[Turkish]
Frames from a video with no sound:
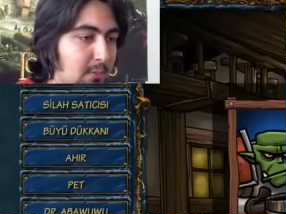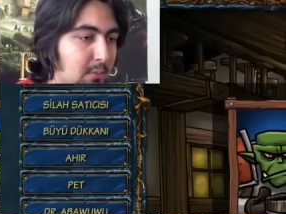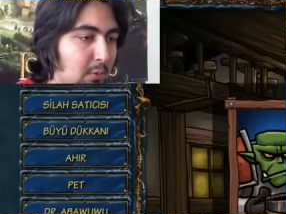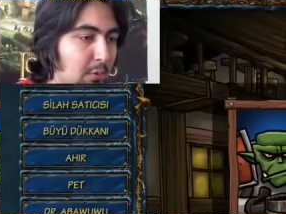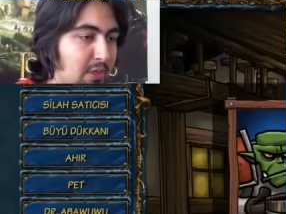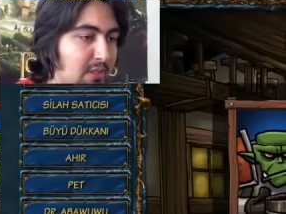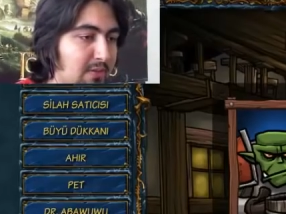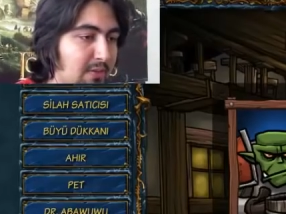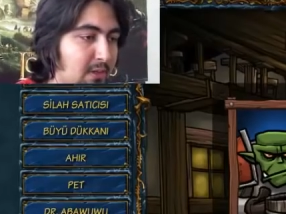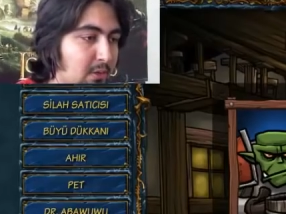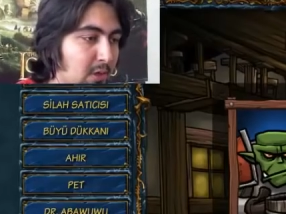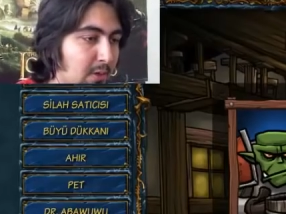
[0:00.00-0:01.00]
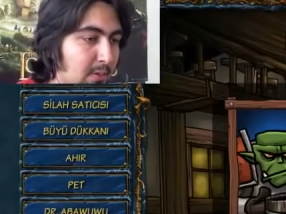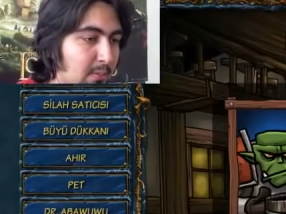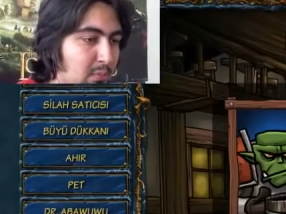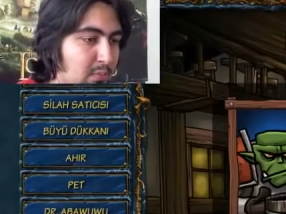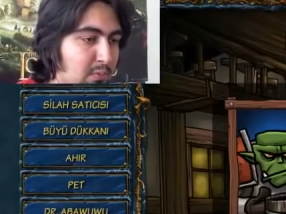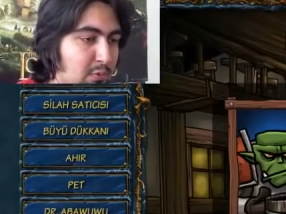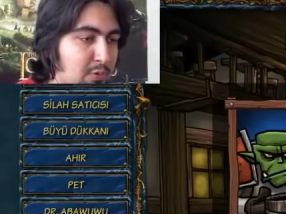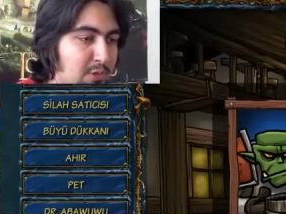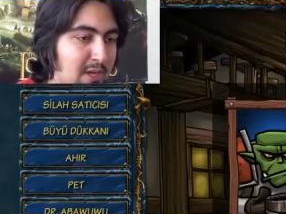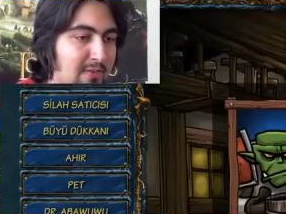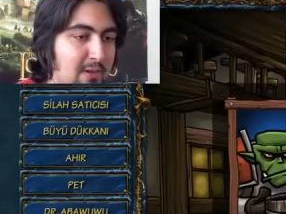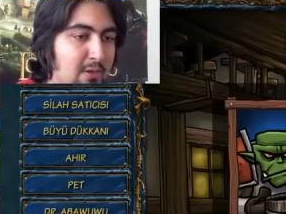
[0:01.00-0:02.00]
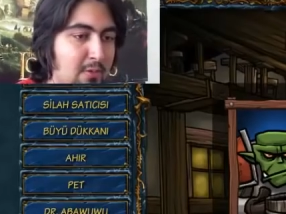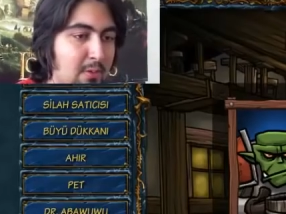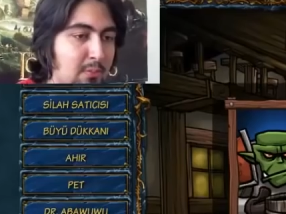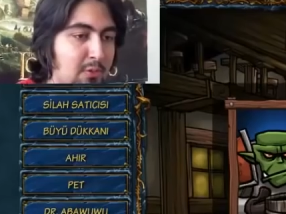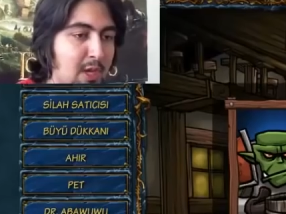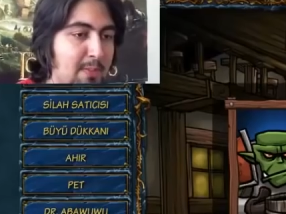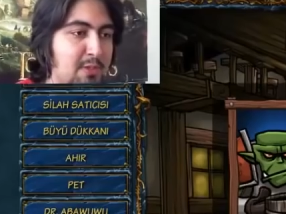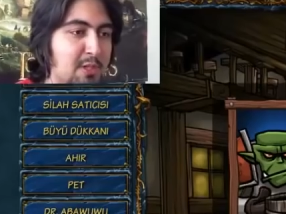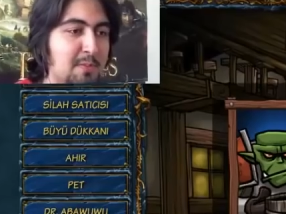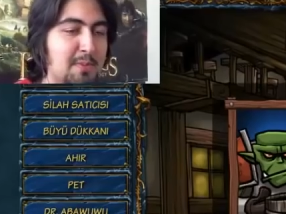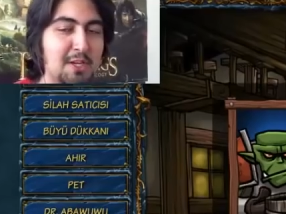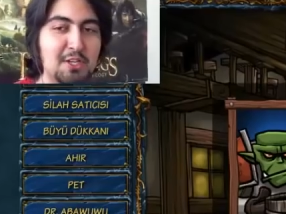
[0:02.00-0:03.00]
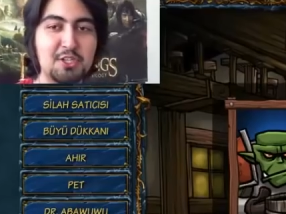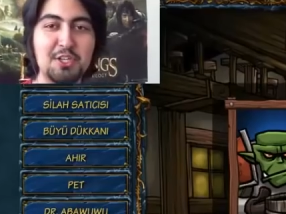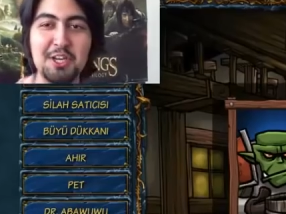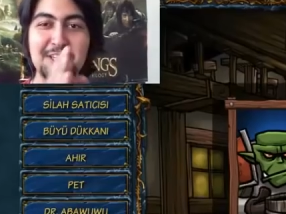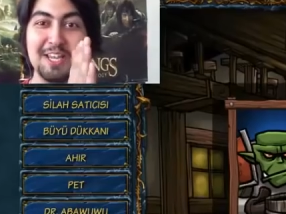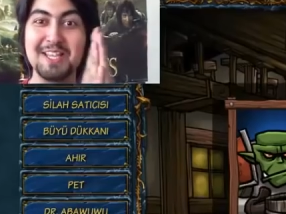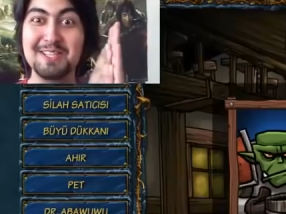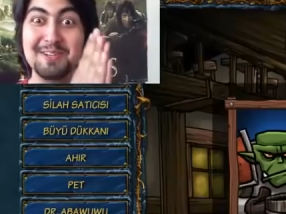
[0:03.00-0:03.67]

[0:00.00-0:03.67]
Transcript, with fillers: 12 veriyor ama bu güzel veriyor. Ben bunu yapacağım. Ceset